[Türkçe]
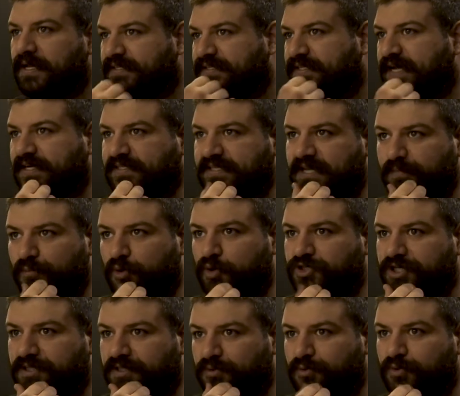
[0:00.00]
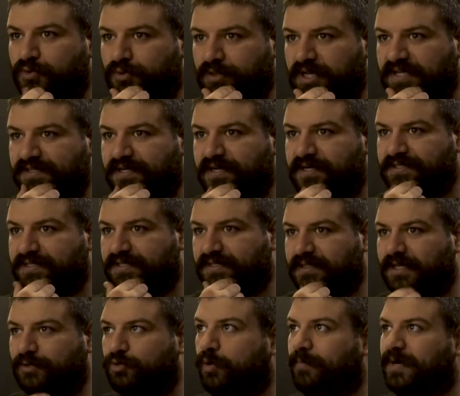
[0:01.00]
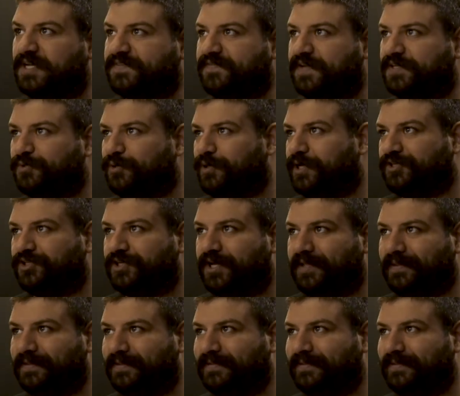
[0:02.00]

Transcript: Sertem Koca'nın kurnaz karısında Thomas Fasulyeciyan.